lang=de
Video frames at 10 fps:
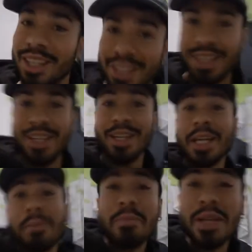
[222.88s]
hier
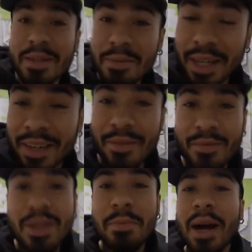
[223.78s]
geblieben.
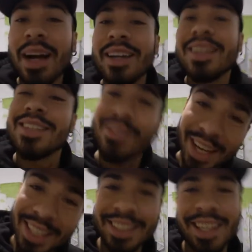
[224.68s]
Wir machen jetzt
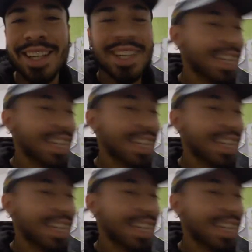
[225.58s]
weiter.